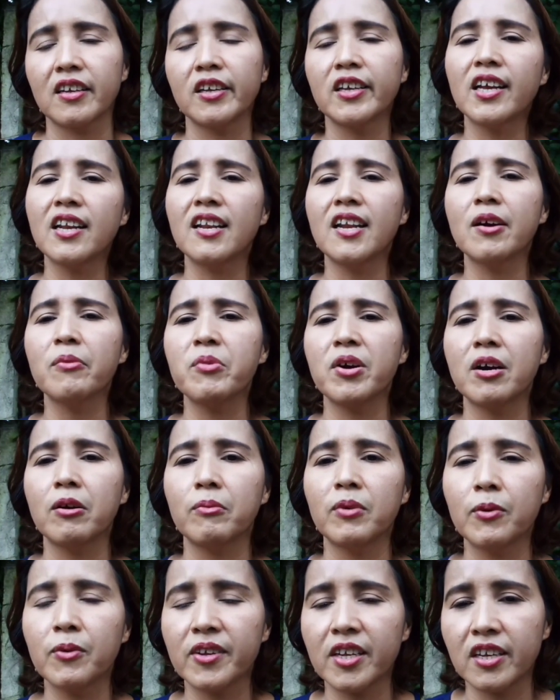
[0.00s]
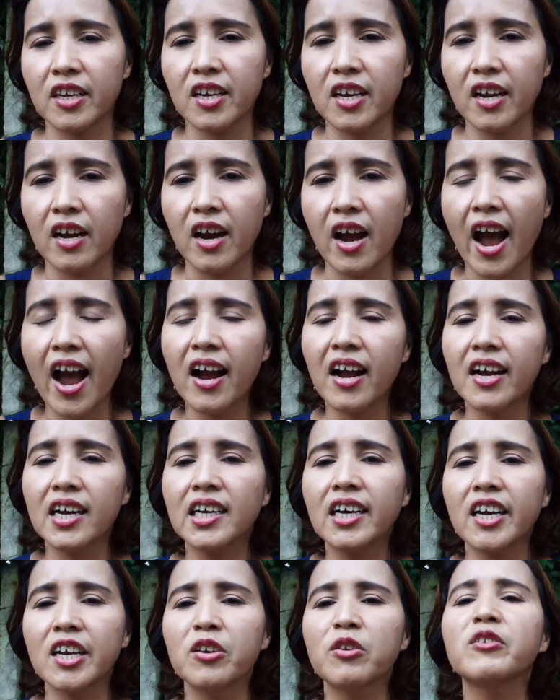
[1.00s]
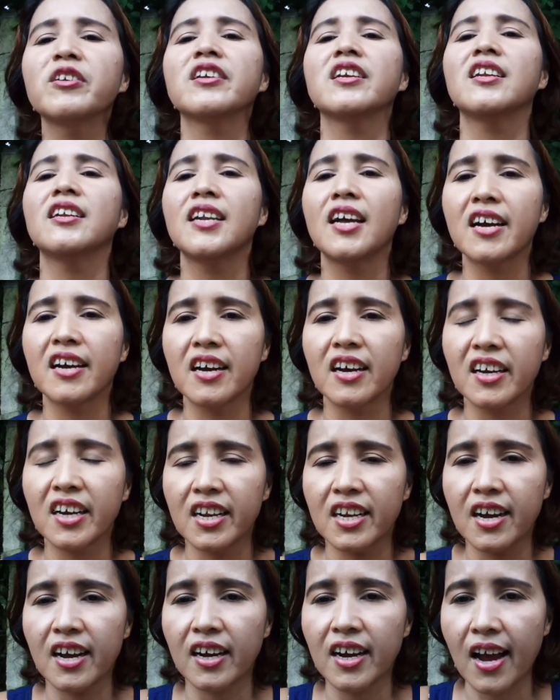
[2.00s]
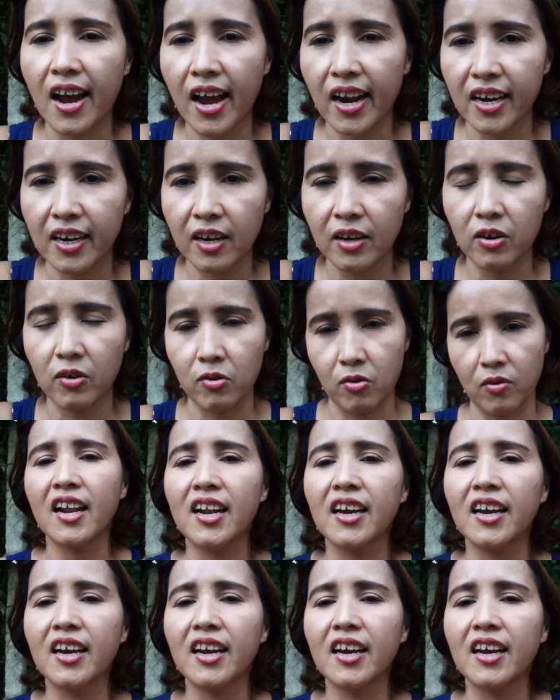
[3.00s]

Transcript: Yan lang mga mamshi. Hanggang ngayon, yan lang ang kinakain ko.